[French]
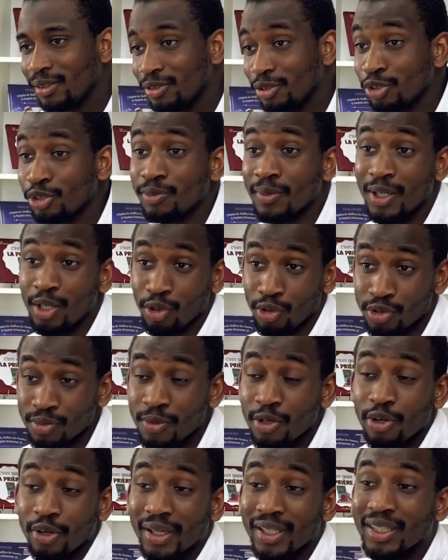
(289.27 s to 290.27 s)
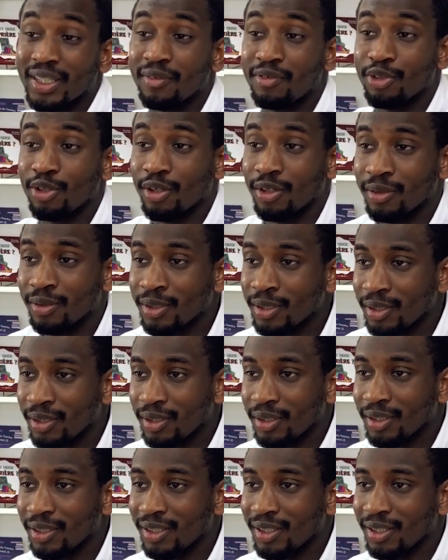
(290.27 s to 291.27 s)
D'autres, malheureusement, auraient été violents.
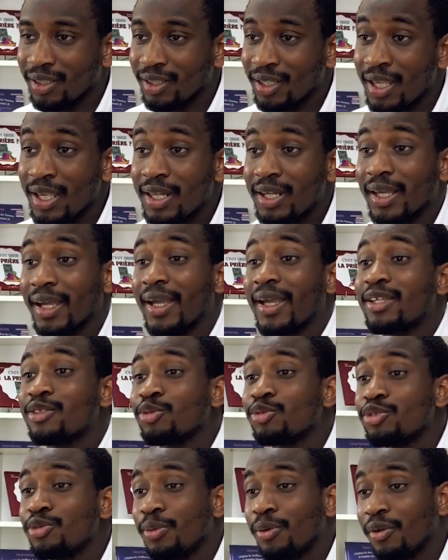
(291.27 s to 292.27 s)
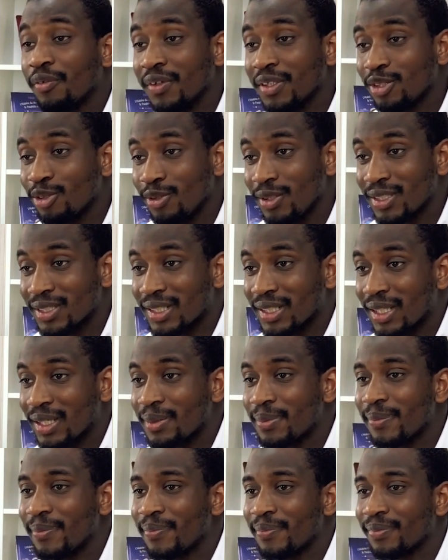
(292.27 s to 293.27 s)
La réaction du prophète de
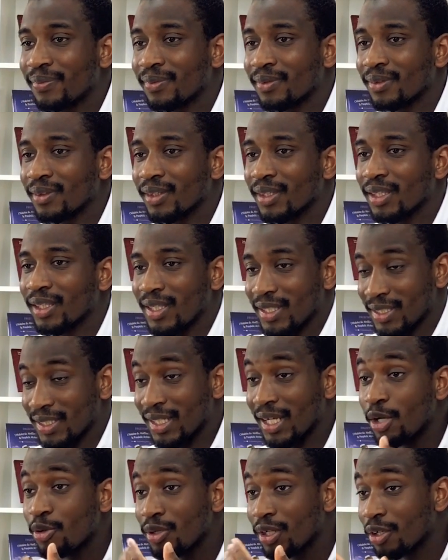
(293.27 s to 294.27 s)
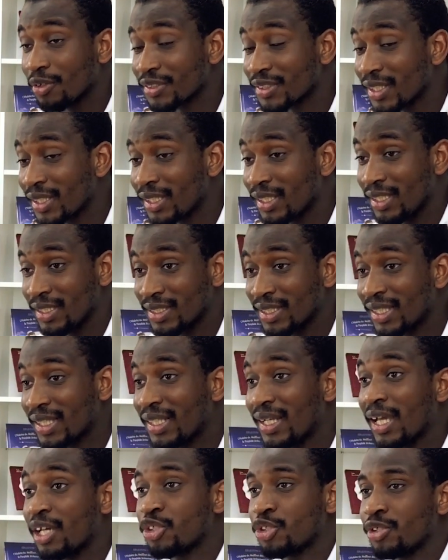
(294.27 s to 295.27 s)
l'islam, et c'est là où il enseigne, il sait
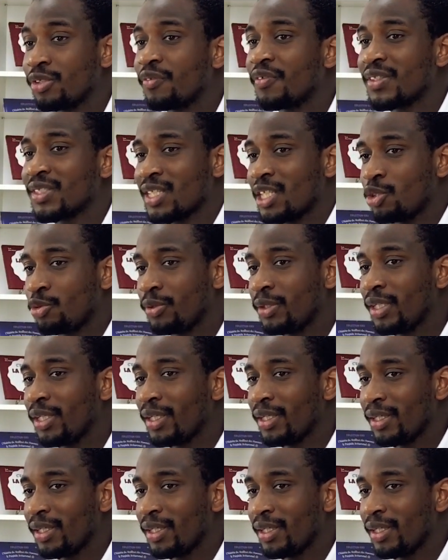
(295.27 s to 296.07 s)
qu'il a un jeune face à lui,